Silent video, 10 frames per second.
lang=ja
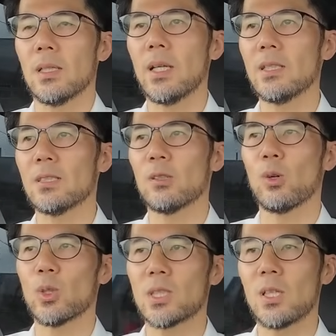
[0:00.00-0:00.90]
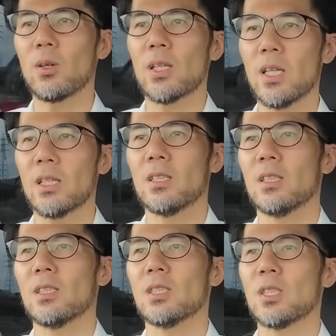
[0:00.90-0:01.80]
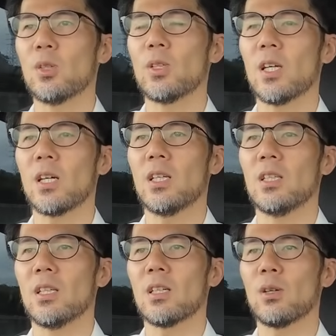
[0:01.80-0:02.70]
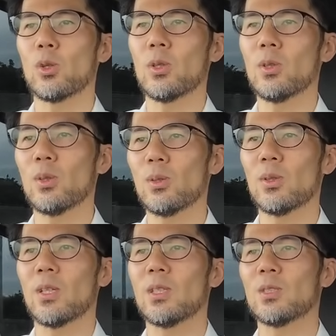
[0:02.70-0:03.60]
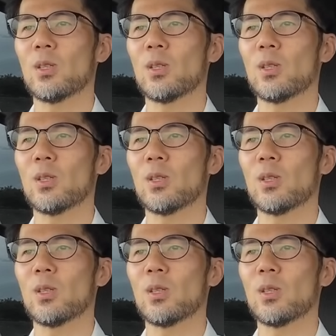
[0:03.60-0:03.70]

レンズのごつさとかね白い長いなんか小鳥を取るようなレン